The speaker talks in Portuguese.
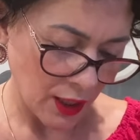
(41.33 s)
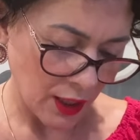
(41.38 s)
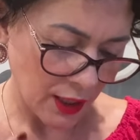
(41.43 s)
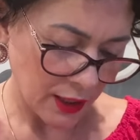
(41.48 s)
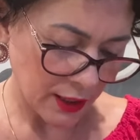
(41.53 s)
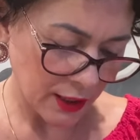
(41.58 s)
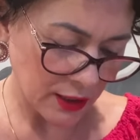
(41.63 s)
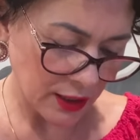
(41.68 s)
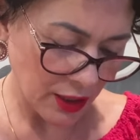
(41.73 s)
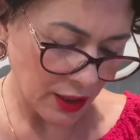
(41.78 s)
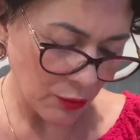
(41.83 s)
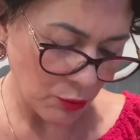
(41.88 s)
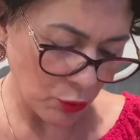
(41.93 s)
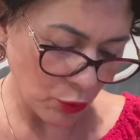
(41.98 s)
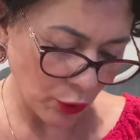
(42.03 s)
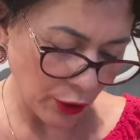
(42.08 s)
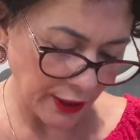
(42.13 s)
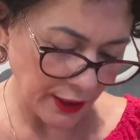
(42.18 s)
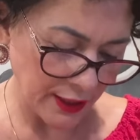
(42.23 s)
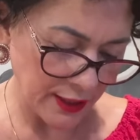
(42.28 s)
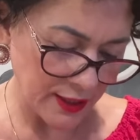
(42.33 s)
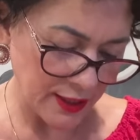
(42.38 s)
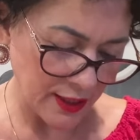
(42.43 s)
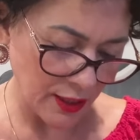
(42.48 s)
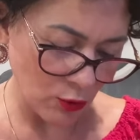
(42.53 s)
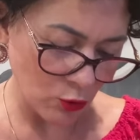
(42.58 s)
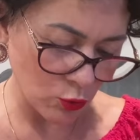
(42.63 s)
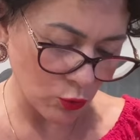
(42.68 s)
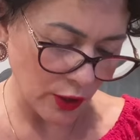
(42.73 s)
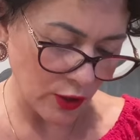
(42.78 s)
Retribui-lhes
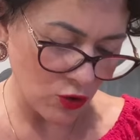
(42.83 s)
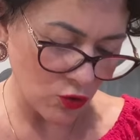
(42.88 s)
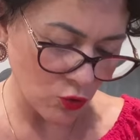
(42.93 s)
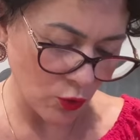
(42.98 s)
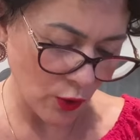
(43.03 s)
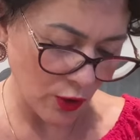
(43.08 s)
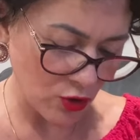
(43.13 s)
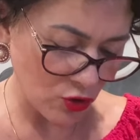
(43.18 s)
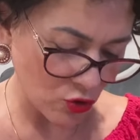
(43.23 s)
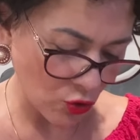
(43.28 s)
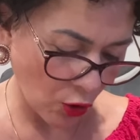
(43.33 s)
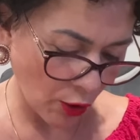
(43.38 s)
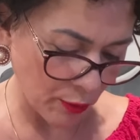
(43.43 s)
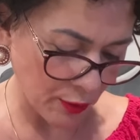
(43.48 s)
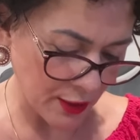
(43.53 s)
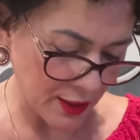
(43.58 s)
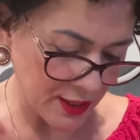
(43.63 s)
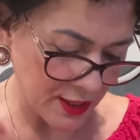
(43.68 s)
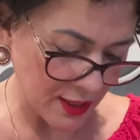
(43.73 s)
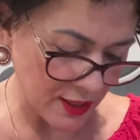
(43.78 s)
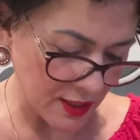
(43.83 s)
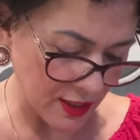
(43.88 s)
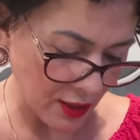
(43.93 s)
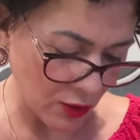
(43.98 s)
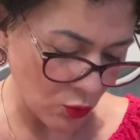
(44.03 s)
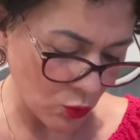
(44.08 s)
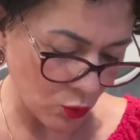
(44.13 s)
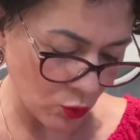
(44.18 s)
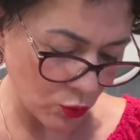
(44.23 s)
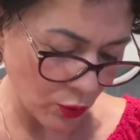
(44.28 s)
segundo as suas obras e
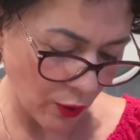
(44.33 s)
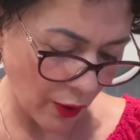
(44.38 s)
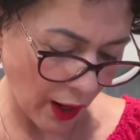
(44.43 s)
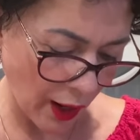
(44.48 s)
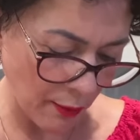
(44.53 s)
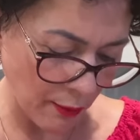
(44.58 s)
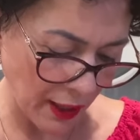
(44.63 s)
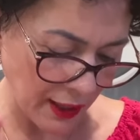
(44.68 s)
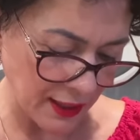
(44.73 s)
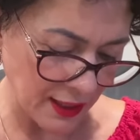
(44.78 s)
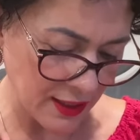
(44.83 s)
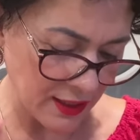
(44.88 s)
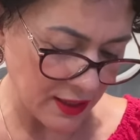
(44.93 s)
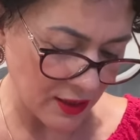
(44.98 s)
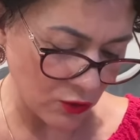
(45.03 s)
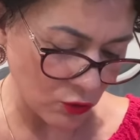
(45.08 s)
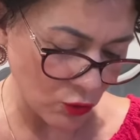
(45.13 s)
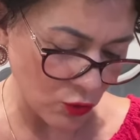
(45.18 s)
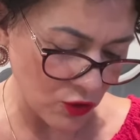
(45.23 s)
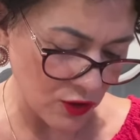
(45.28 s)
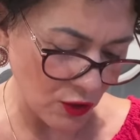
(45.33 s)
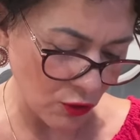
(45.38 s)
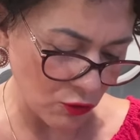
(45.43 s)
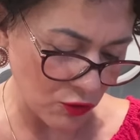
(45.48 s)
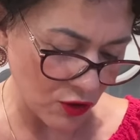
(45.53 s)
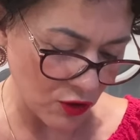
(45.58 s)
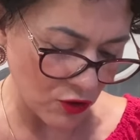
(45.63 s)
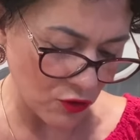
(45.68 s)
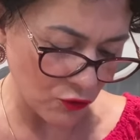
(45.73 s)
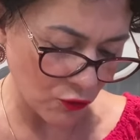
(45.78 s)
segundo a malícia dos
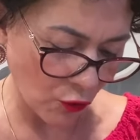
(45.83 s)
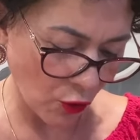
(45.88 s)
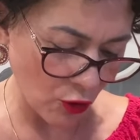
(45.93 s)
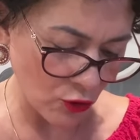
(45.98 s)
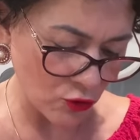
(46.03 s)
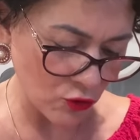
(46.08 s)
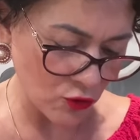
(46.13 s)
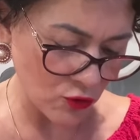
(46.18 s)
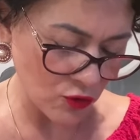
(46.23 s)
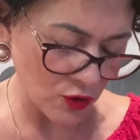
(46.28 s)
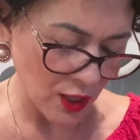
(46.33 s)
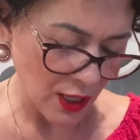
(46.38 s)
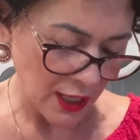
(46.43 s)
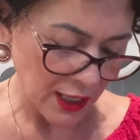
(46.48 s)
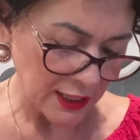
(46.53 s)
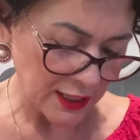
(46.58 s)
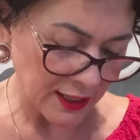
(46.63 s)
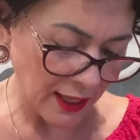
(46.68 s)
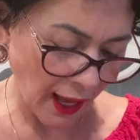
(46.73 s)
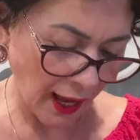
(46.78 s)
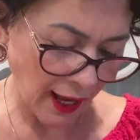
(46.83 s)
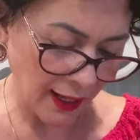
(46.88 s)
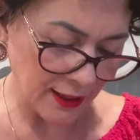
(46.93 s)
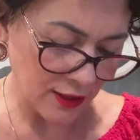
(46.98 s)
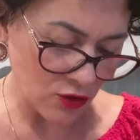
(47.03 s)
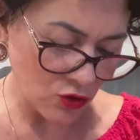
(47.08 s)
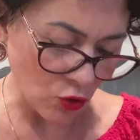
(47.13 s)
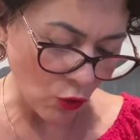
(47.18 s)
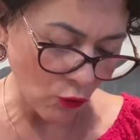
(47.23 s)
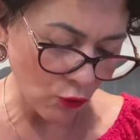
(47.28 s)
seus esforços,
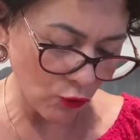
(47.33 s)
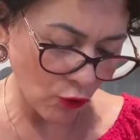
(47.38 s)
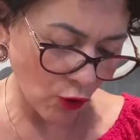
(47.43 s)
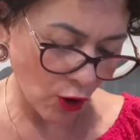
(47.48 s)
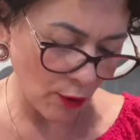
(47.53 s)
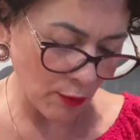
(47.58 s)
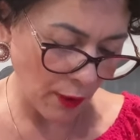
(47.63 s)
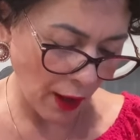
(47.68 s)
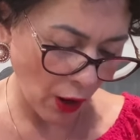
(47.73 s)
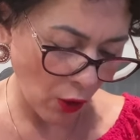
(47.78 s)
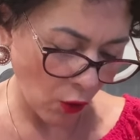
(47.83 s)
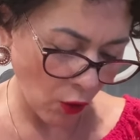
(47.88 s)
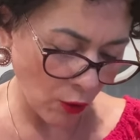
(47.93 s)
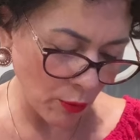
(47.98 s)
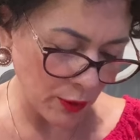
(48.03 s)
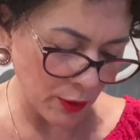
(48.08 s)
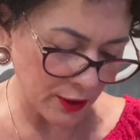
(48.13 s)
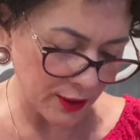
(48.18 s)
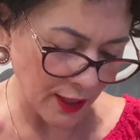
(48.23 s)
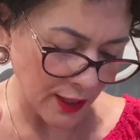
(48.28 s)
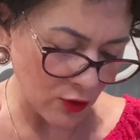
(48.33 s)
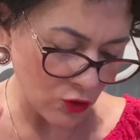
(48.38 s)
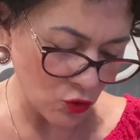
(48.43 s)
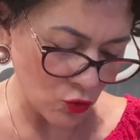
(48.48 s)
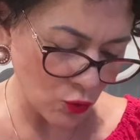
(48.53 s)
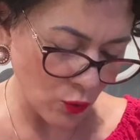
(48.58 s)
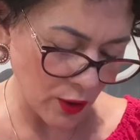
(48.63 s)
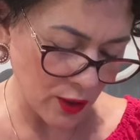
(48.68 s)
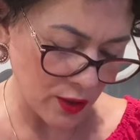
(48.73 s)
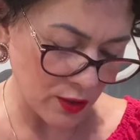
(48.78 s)
dá-lhes conforme a obra das
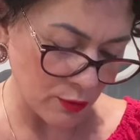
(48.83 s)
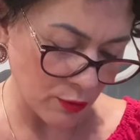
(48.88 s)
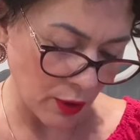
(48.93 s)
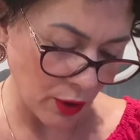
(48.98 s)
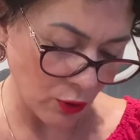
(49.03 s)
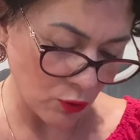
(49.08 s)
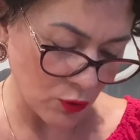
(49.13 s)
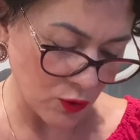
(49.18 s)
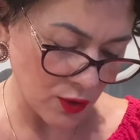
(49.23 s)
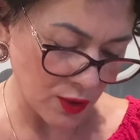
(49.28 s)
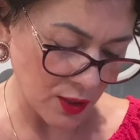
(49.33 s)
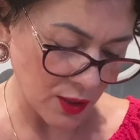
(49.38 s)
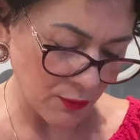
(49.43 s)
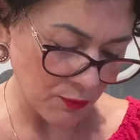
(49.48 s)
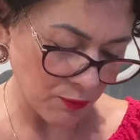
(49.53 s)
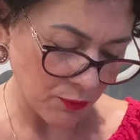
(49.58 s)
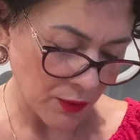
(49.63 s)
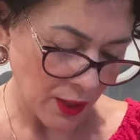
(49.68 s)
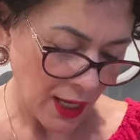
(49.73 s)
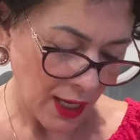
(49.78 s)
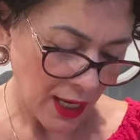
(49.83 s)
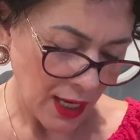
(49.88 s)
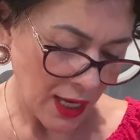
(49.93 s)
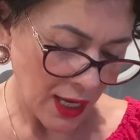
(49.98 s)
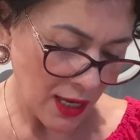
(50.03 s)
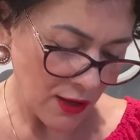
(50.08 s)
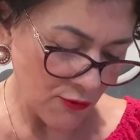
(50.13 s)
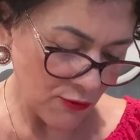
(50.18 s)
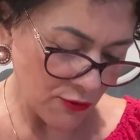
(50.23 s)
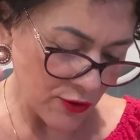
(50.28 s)
suas mãos.
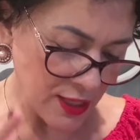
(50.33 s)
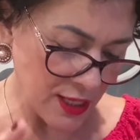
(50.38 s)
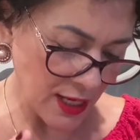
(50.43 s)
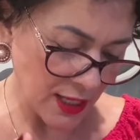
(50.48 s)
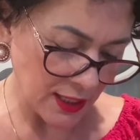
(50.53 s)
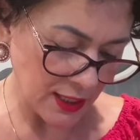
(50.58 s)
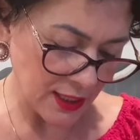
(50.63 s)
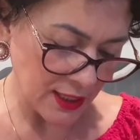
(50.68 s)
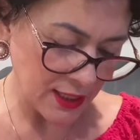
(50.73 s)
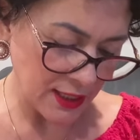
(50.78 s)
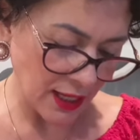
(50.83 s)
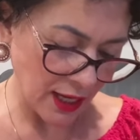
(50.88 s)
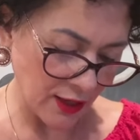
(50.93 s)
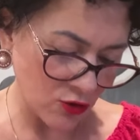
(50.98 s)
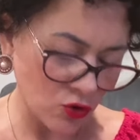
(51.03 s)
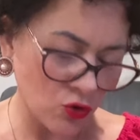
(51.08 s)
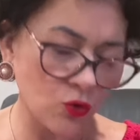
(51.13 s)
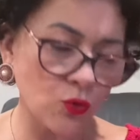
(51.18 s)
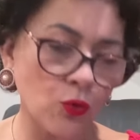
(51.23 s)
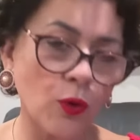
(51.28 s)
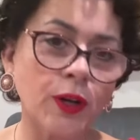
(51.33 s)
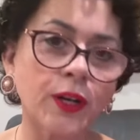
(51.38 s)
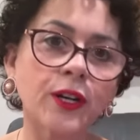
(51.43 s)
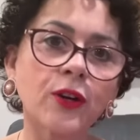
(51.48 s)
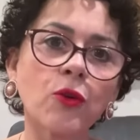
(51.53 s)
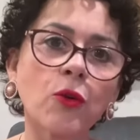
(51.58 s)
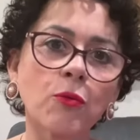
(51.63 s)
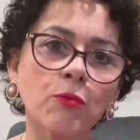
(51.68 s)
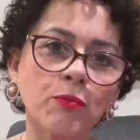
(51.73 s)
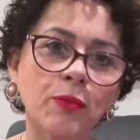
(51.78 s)
Envia-lhes a sua
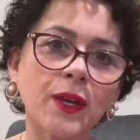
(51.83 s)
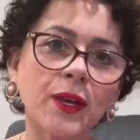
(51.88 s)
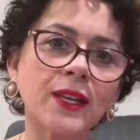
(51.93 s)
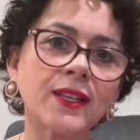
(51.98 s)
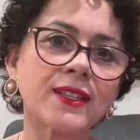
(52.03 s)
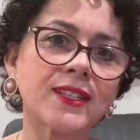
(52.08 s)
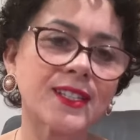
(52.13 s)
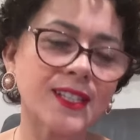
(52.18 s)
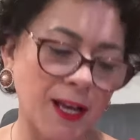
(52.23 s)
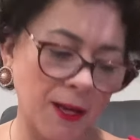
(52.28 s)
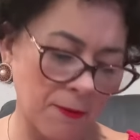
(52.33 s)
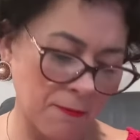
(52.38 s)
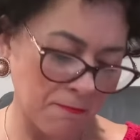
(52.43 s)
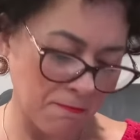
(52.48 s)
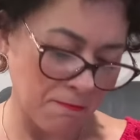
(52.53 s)
recompensa.